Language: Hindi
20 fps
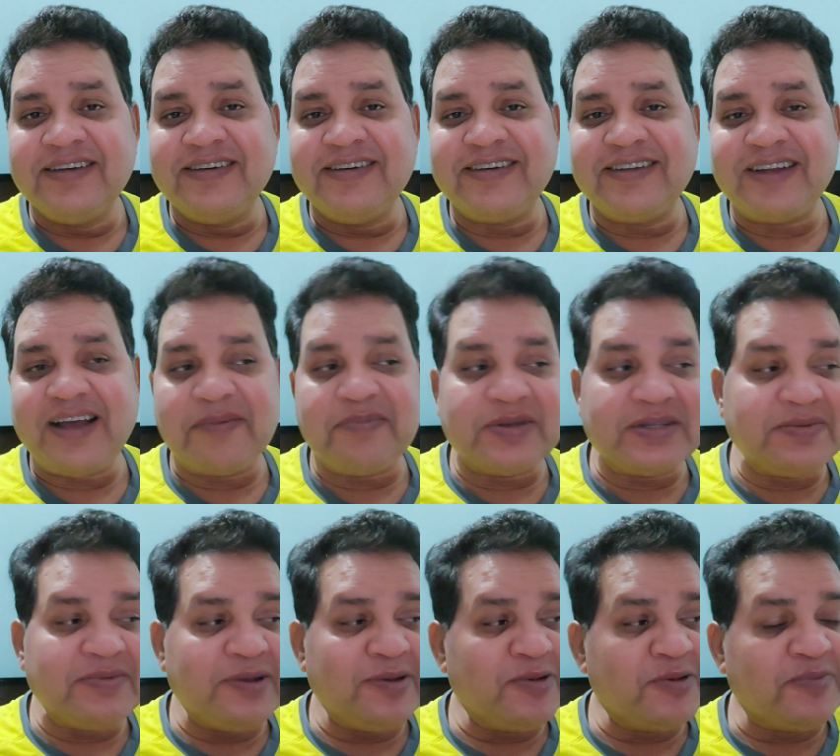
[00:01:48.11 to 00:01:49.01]
और
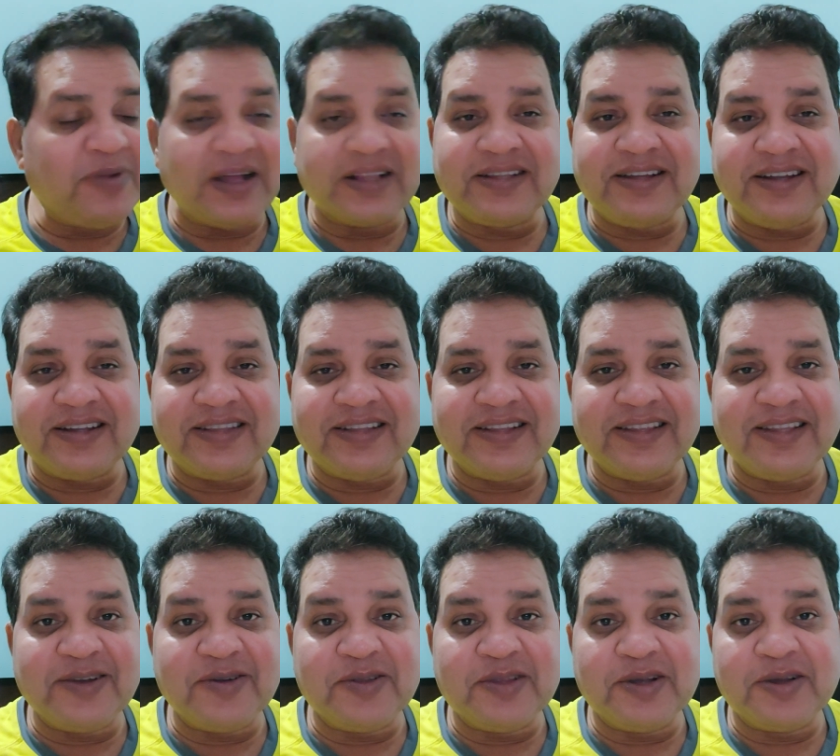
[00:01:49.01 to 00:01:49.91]
आपस में लोग बात करते हैं
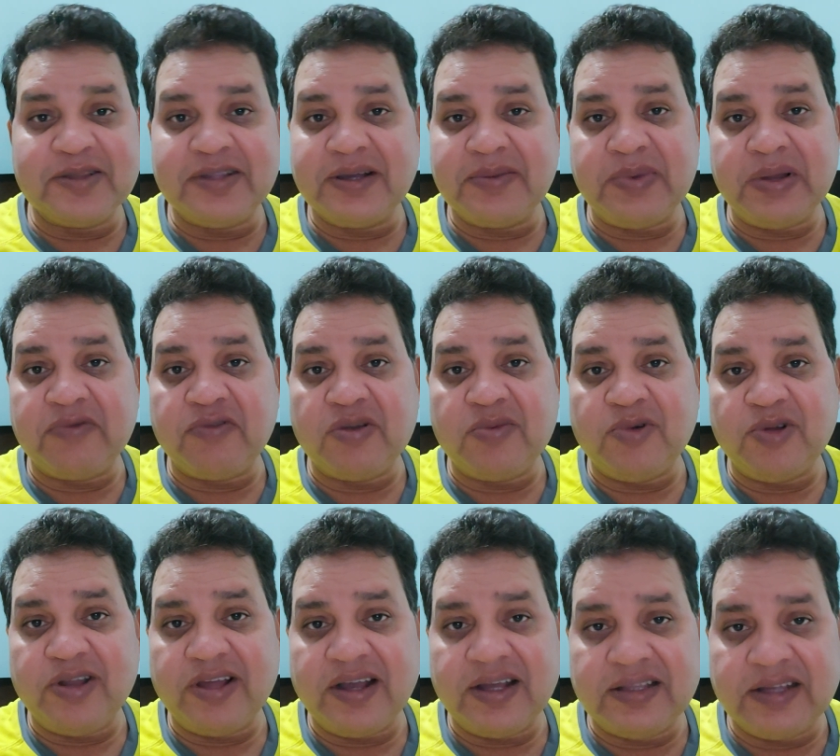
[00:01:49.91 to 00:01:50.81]
देखो देखो देख फिर वही
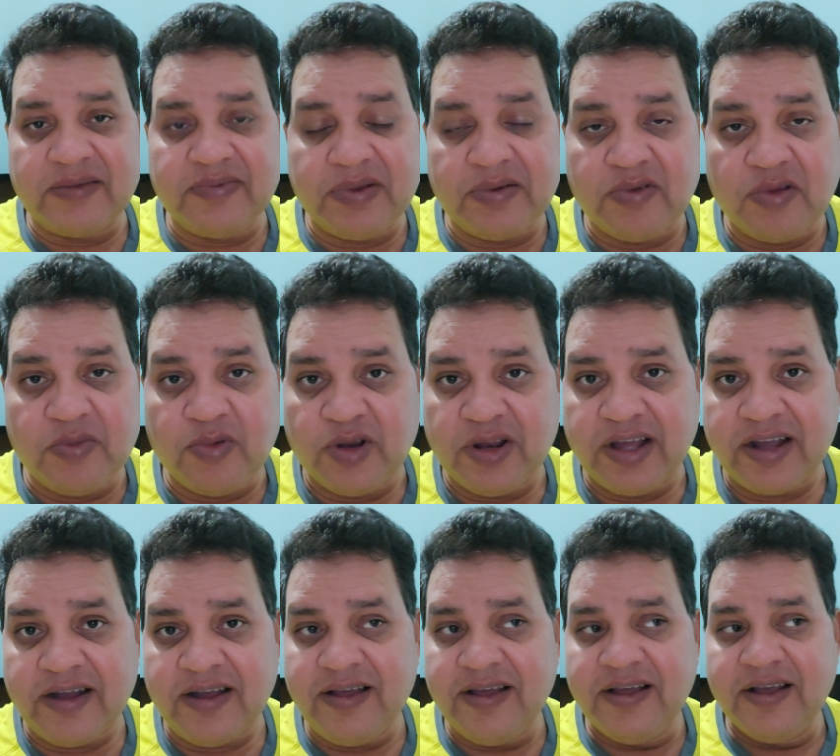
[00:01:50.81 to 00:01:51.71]
बोलेगा देख फिर वही
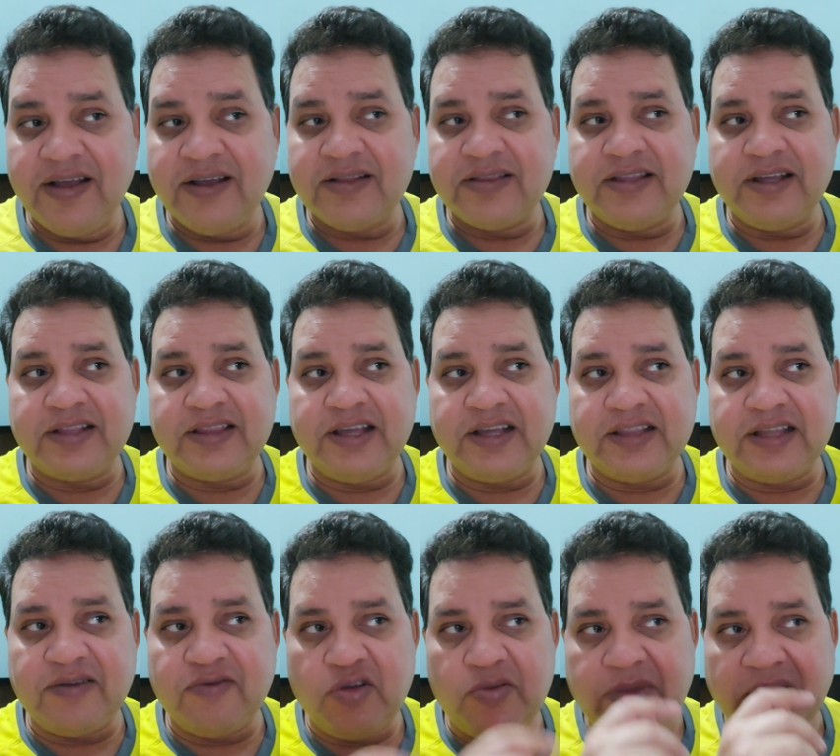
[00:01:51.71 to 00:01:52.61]
बोलेगा देख देख
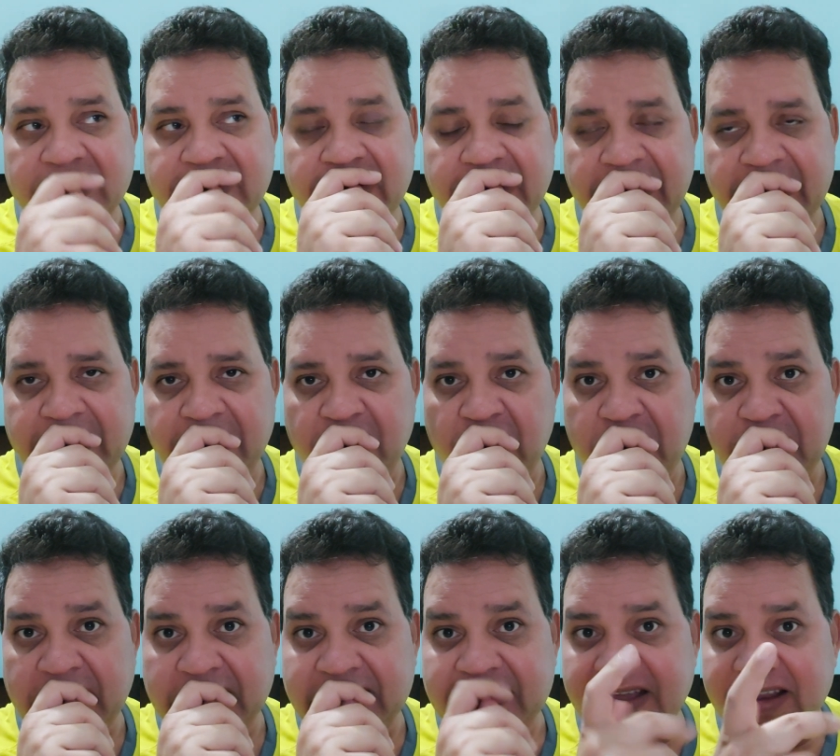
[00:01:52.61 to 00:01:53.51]
देख वही बात करेगा वही
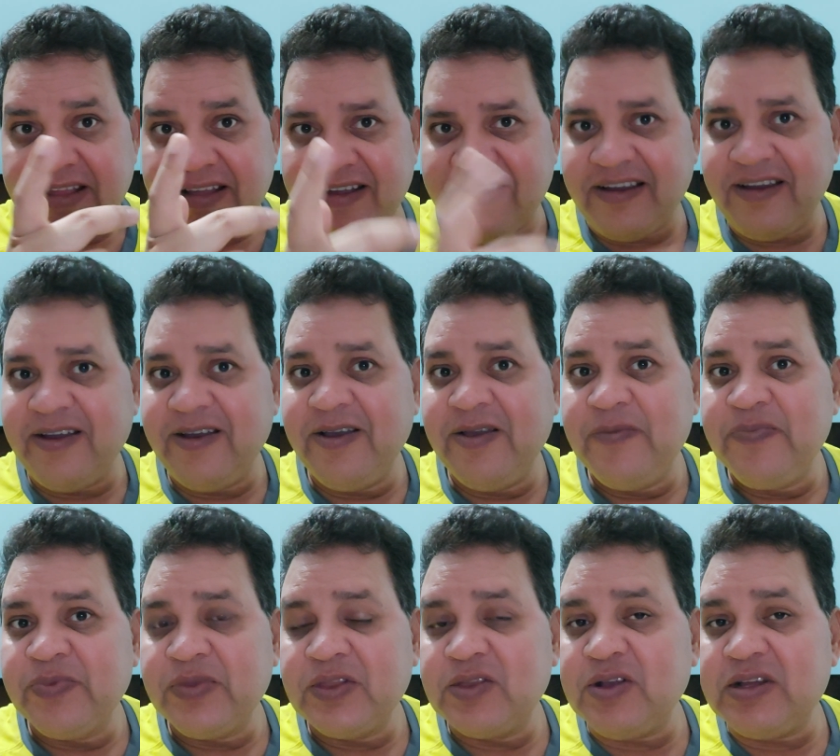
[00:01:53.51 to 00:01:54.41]
बात करेगा
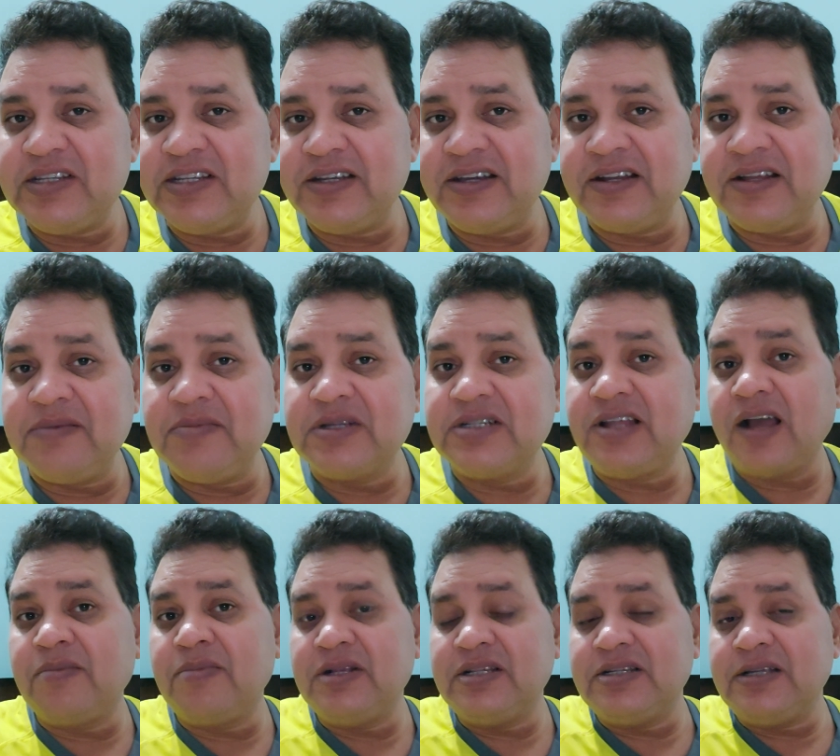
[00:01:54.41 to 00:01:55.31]
तो ऐसे करके
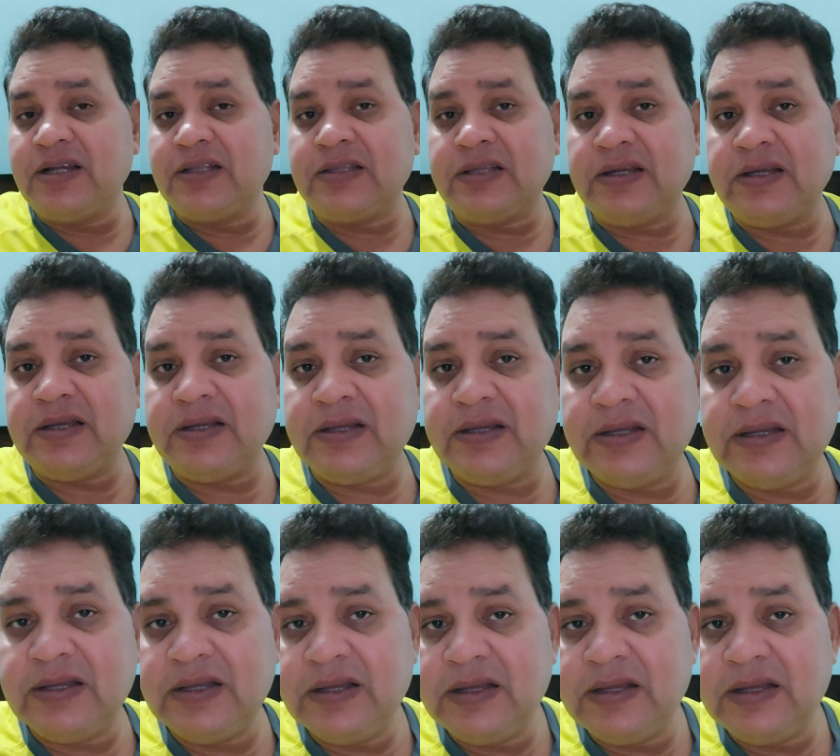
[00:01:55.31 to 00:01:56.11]
मजाक बन जाता है